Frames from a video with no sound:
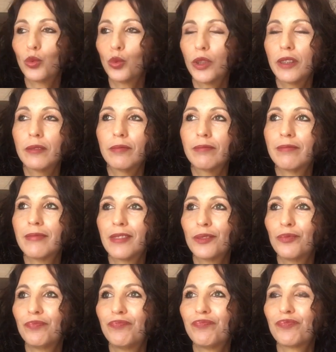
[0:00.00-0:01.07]
un,
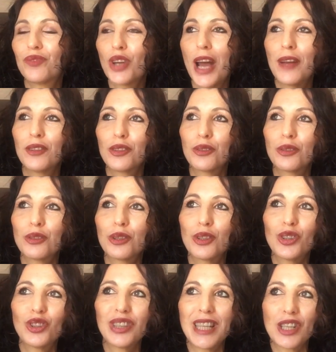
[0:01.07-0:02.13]
cioè non,
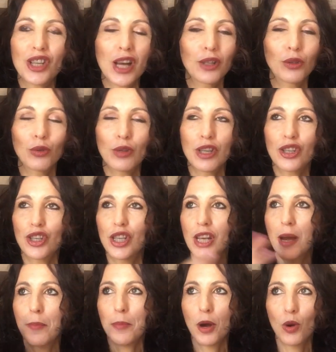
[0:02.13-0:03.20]
non lasciate una
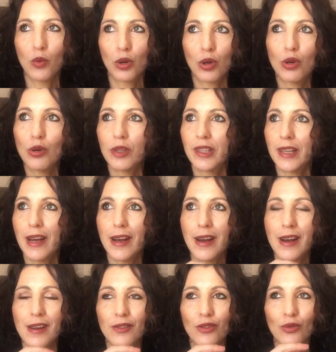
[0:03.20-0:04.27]
scia
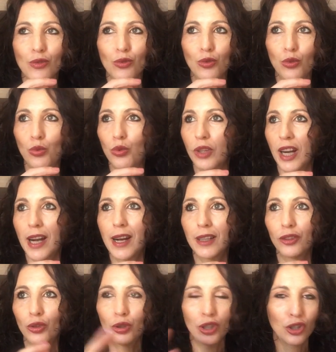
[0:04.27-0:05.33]
paurosa, non dura
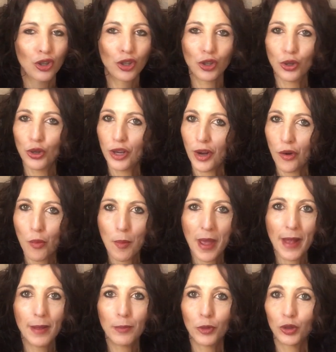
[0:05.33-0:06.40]
12 ore
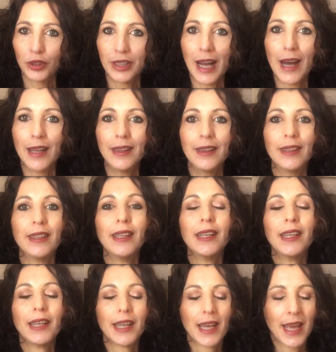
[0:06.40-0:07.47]
come il Montal,
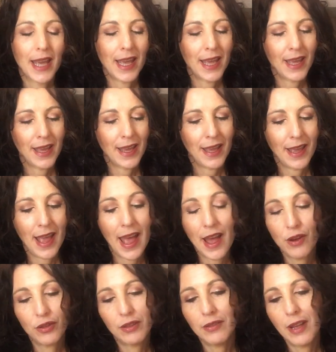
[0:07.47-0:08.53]
è
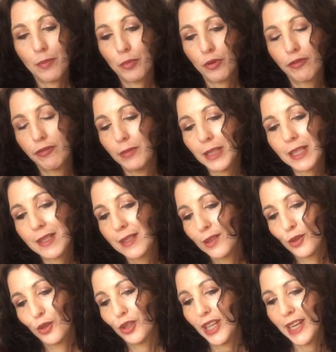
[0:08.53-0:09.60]
una
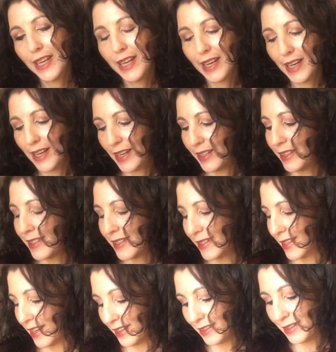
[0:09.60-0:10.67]
profumazione
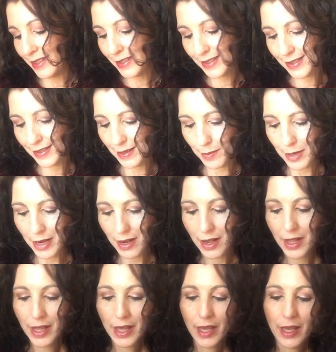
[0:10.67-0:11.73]
discretissima.
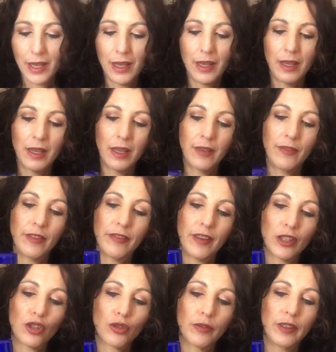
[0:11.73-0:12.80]
vi
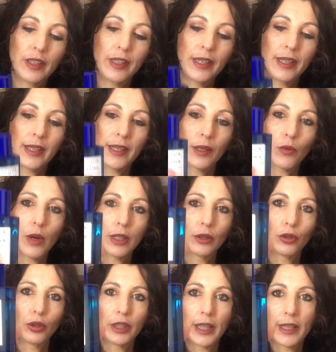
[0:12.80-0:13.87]
faccio vedere
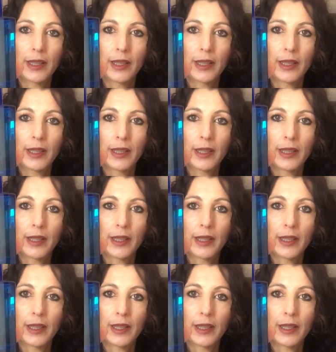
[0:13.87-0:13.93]
quanto ne